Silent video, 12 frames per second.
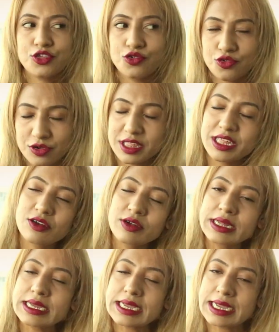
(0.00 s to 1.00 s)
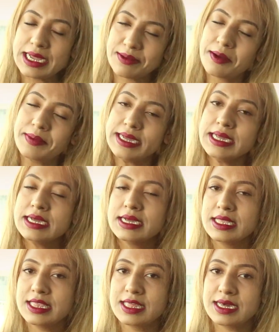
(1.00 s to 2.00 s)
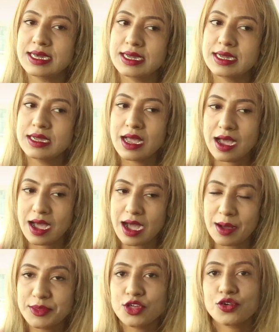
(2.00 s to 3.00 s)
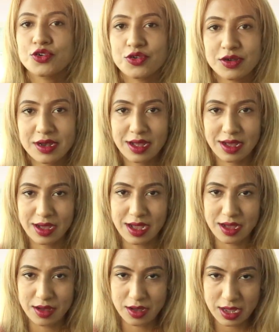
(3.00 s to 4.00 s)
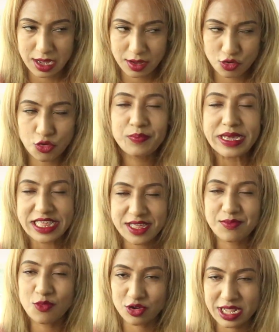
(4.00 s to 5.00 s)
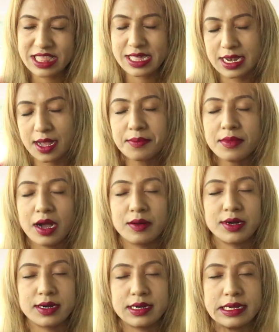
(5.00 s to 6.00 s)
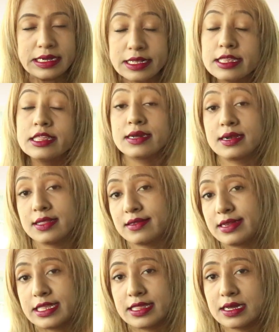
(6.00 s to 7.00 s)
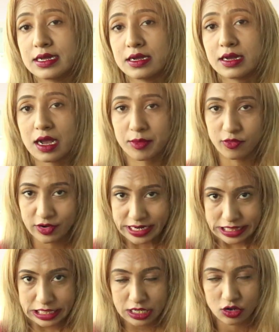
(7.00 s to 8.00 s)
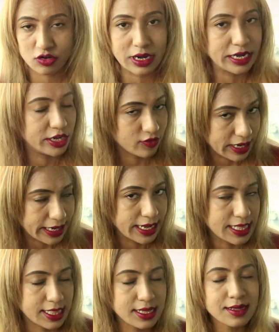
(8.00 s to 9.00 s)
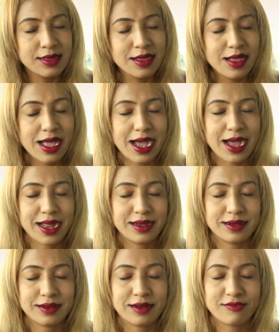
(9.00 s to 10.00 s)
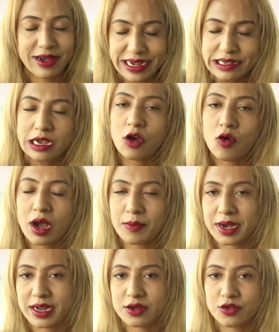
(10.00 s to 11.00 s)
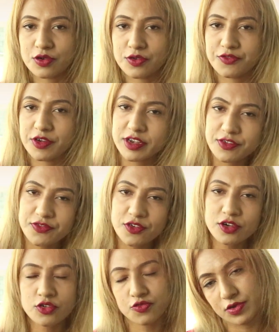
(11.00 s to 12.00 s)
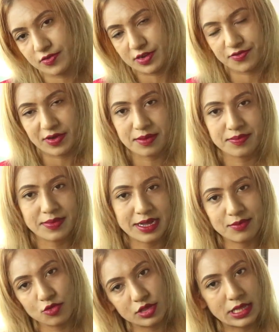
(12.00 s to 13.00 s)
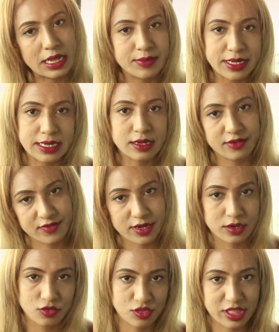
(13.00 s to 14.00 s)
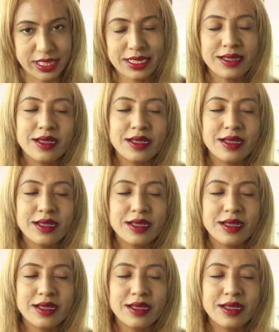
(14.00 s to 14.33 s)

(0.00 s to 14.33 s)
শুরুটা ছিল ঠিক এভাবেই যে আমি যখন খুব বেশি মোটা ছিলাম আমার ইনিশিয়াল স্টেজে আমার ওয়েট ছিল নাইনটি ওয়ান কেজি অ্যান্ড রাইট নাও আমার এখন ফিফটি ফোর টু ফিফটি ফাইভ এর মধ্যে আমি কনভার্ট হচ্ছি